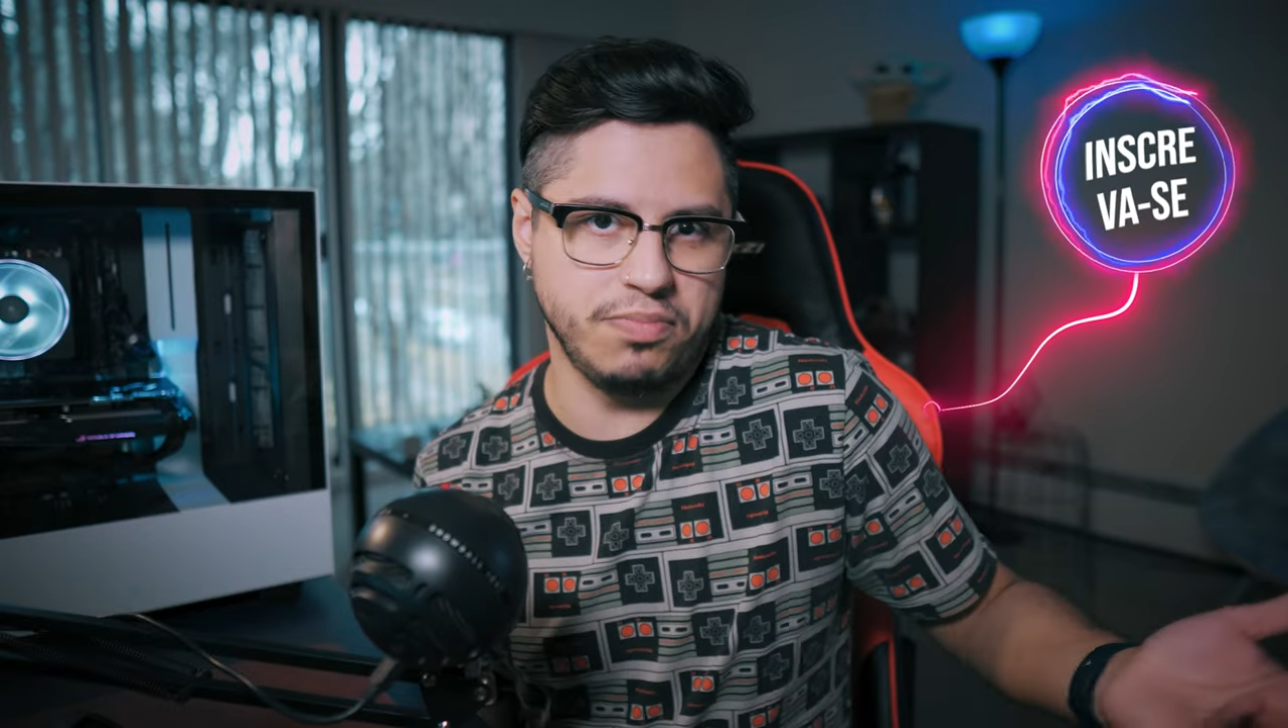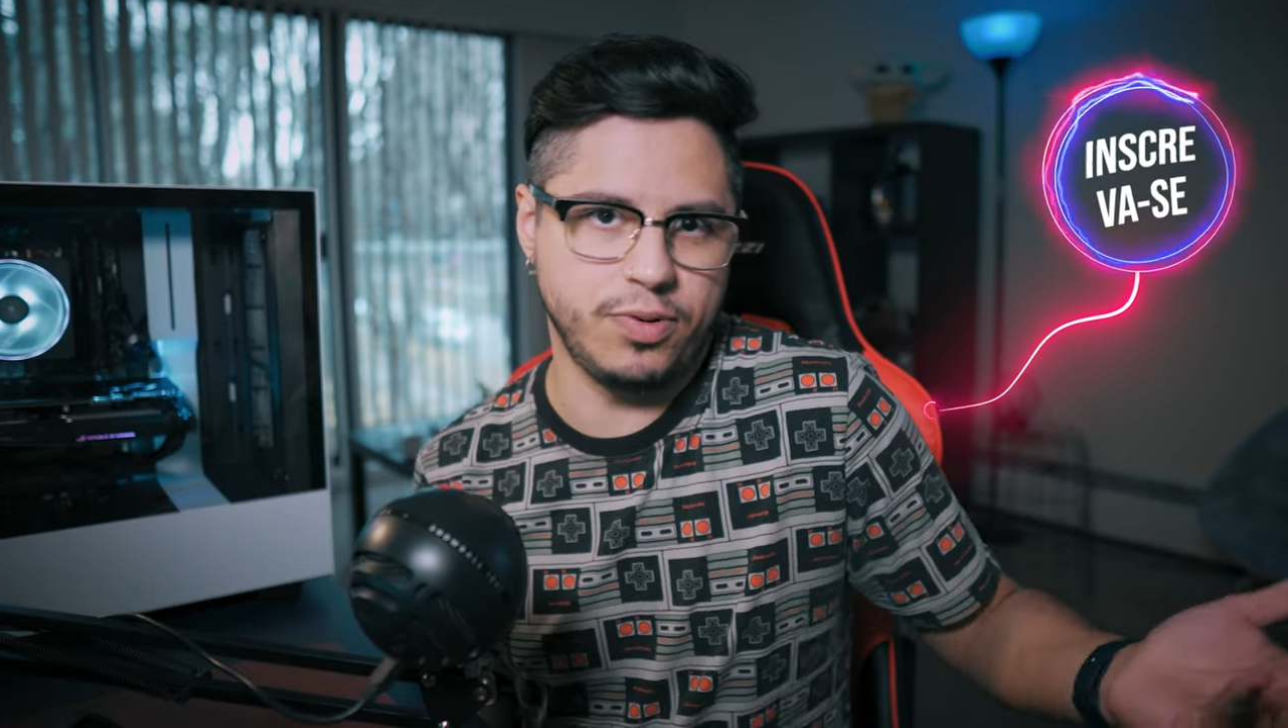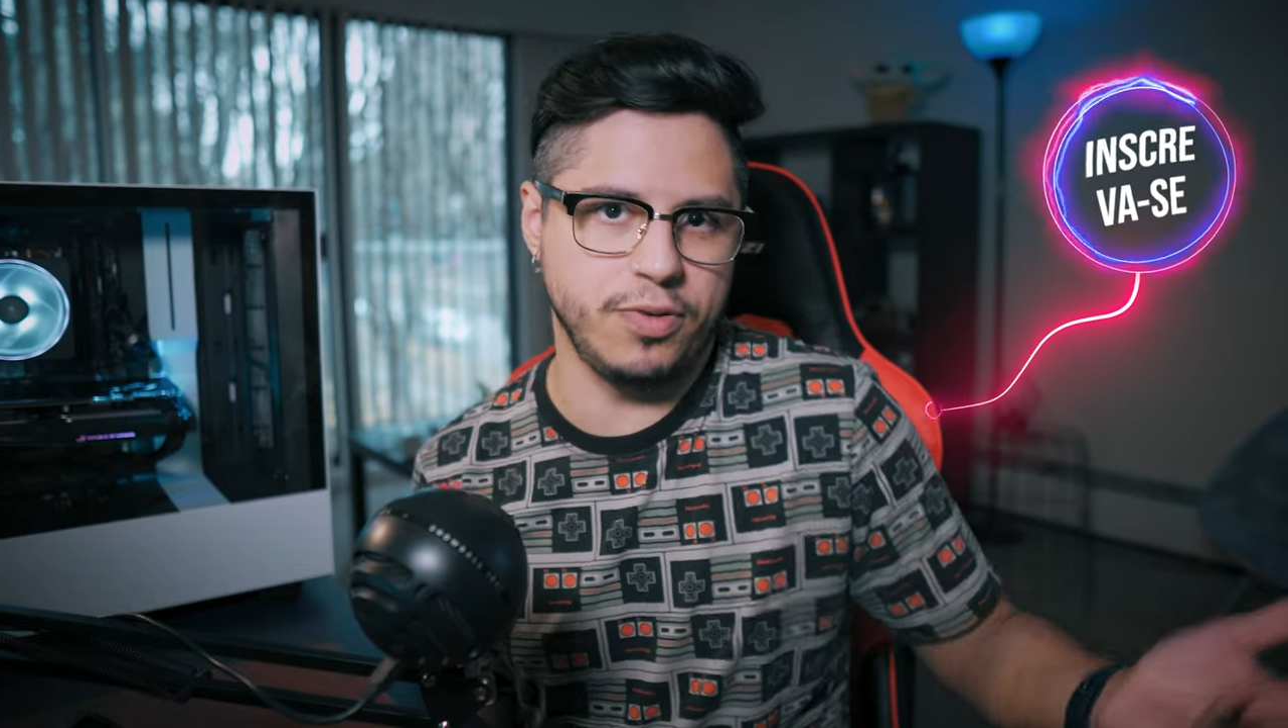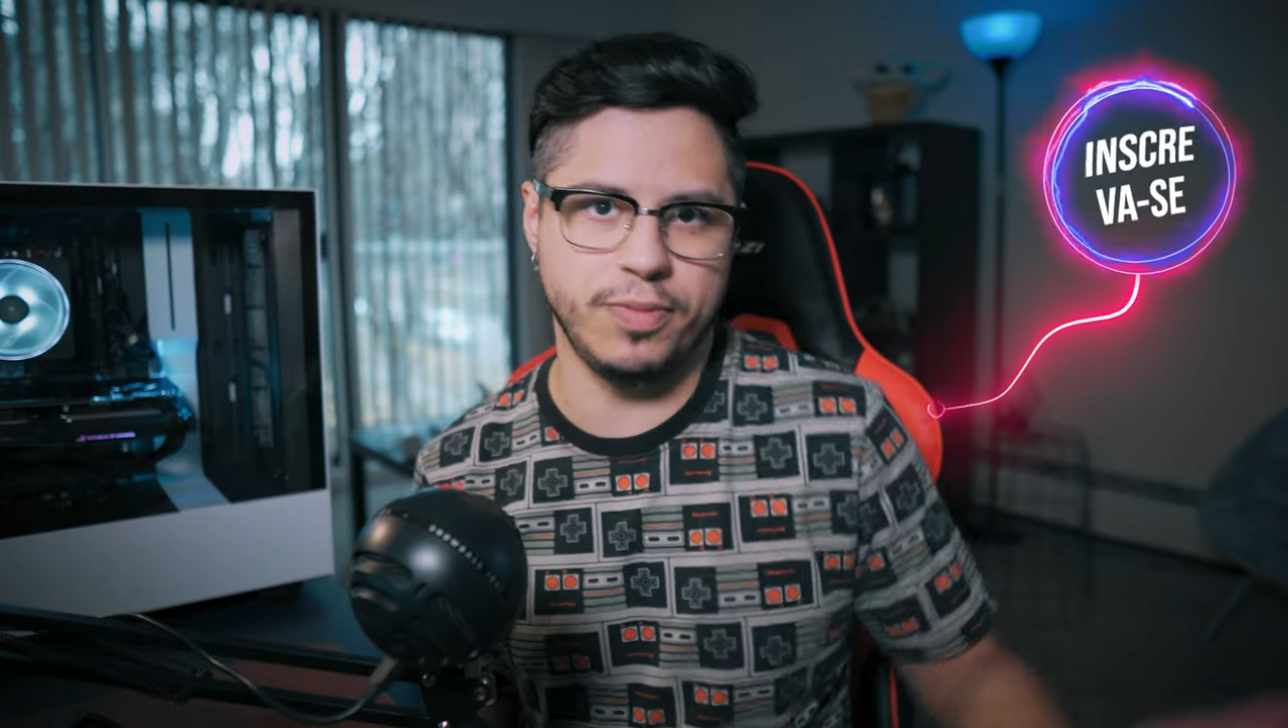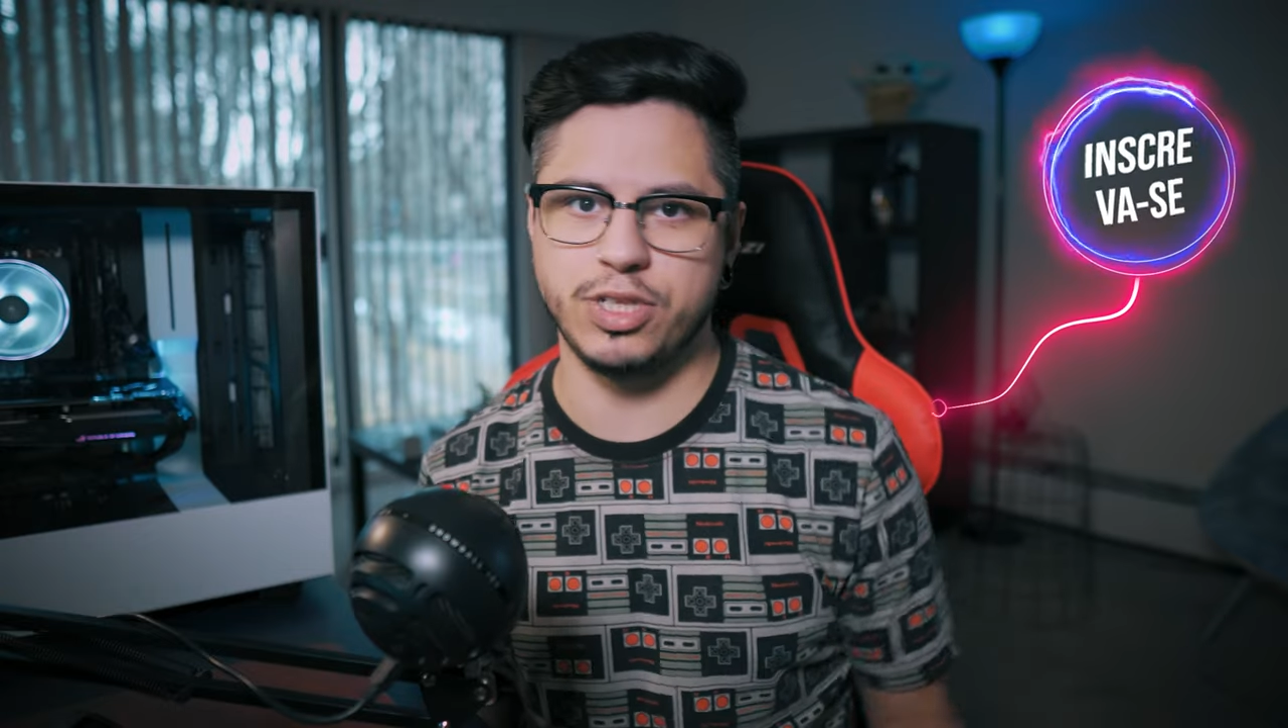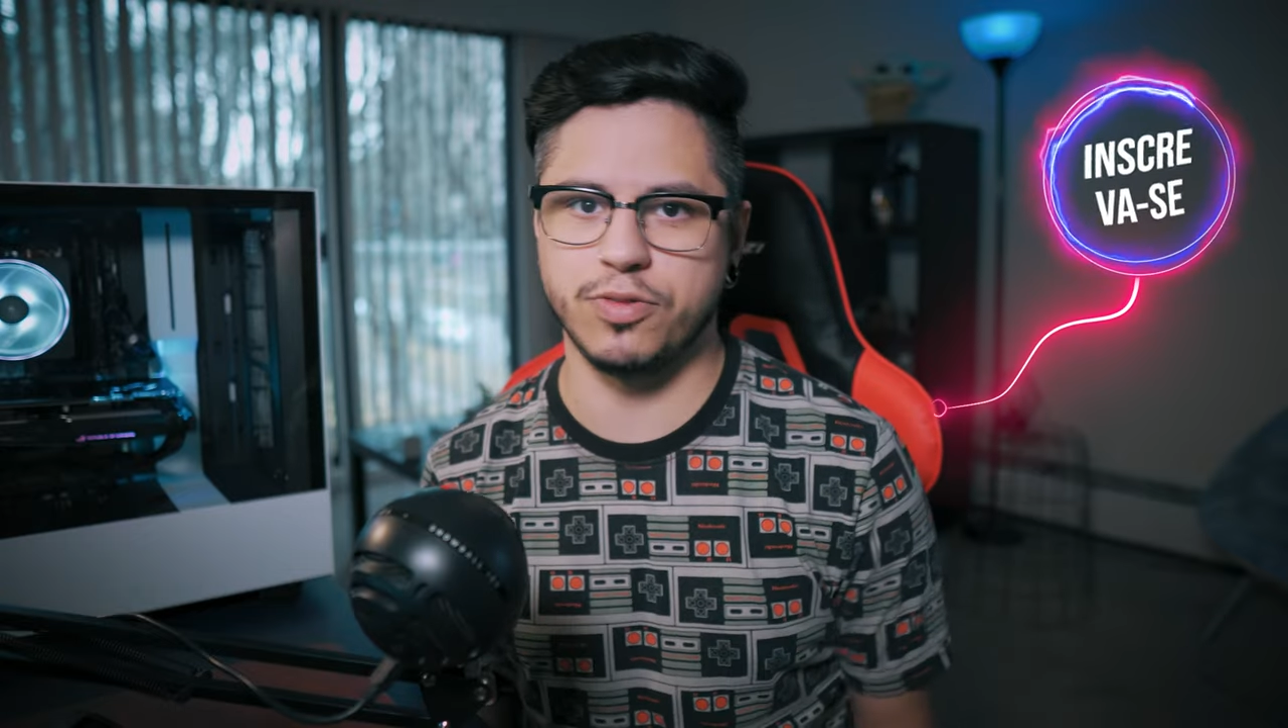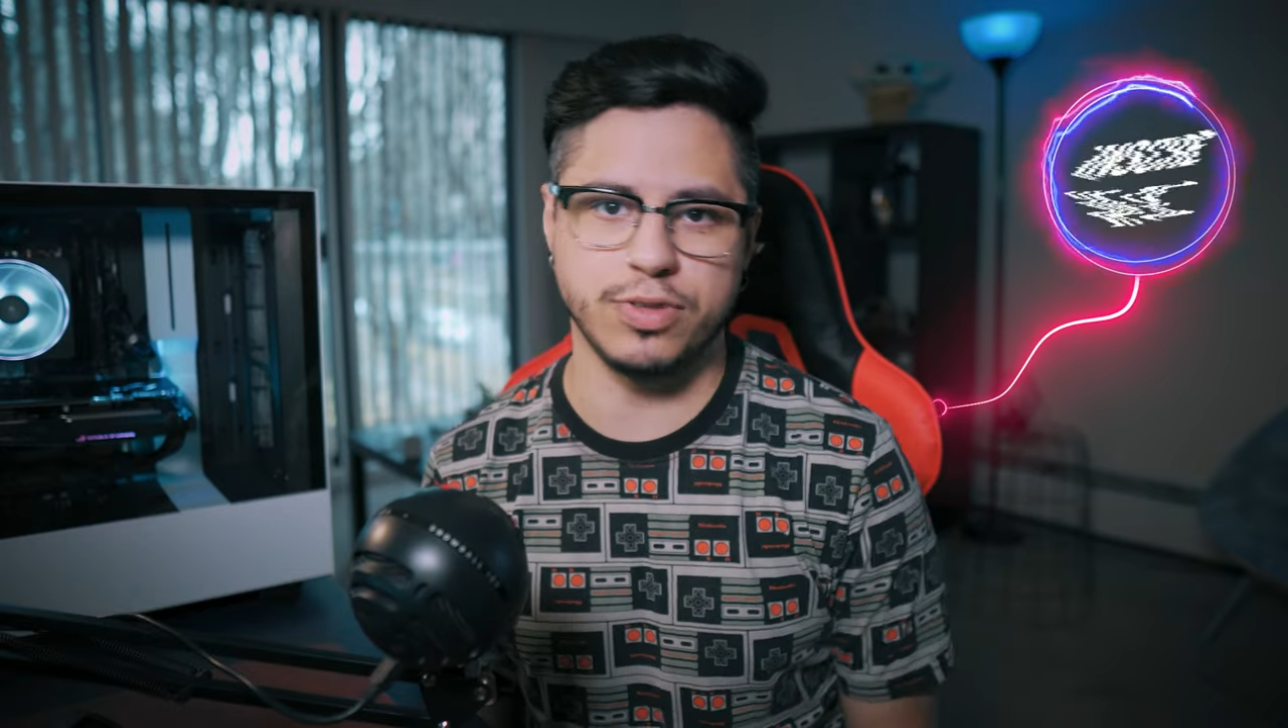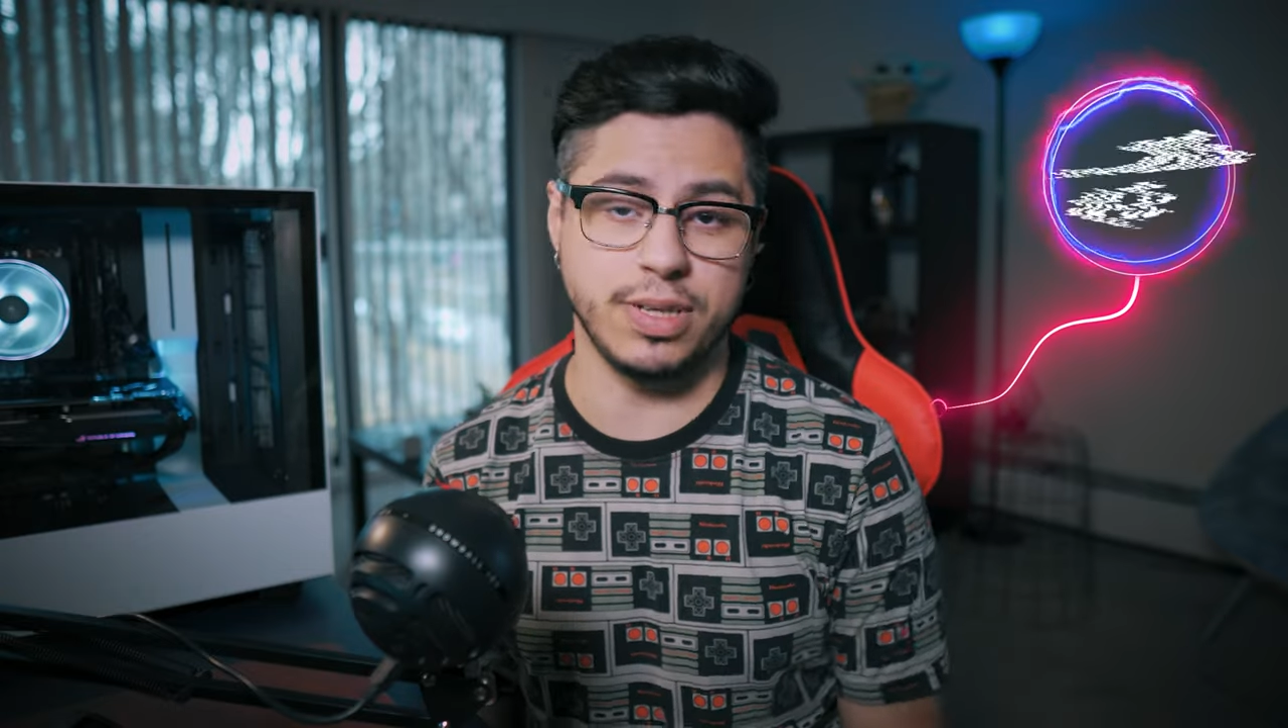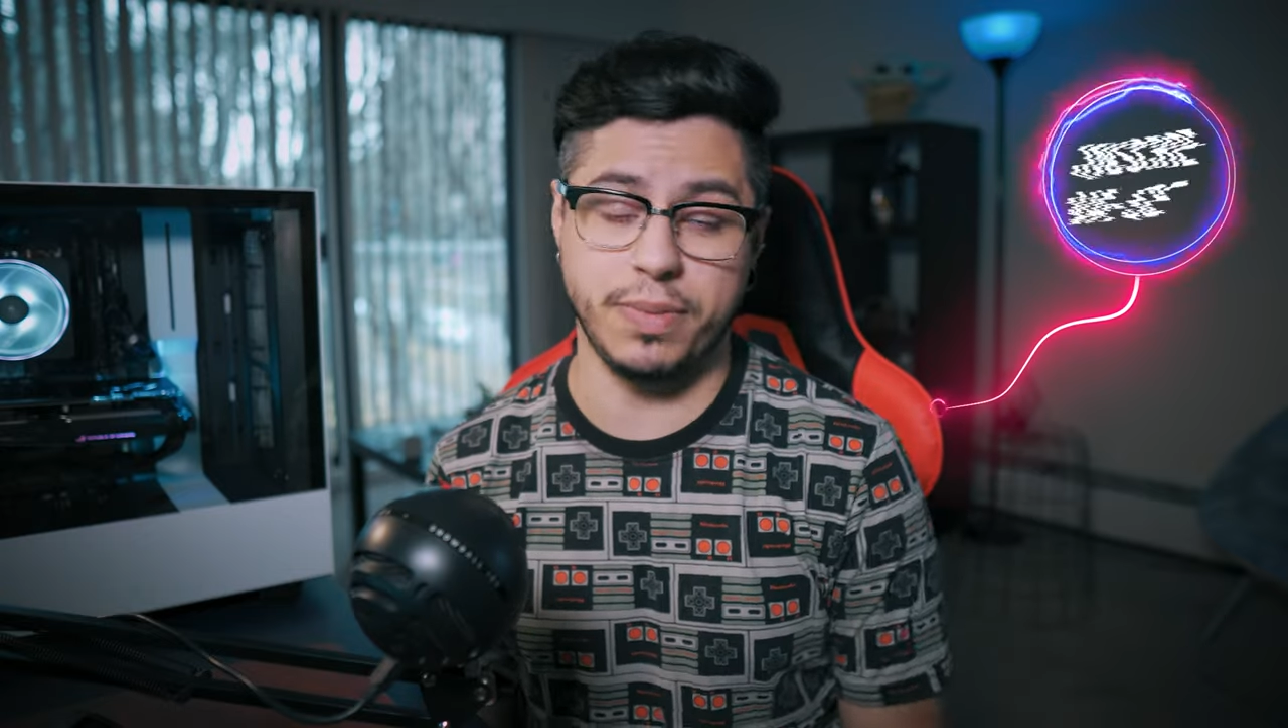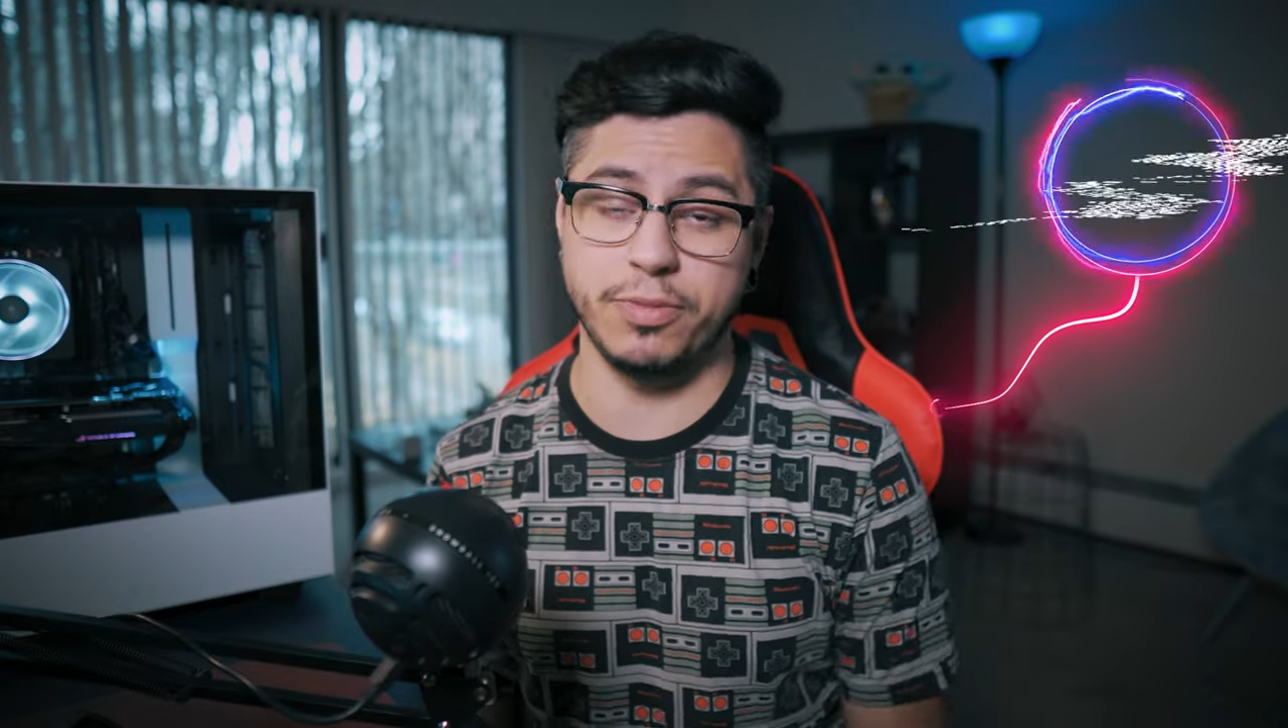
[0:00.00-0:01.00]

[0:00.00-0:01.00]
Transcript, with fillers: provavelmente eu não vou saber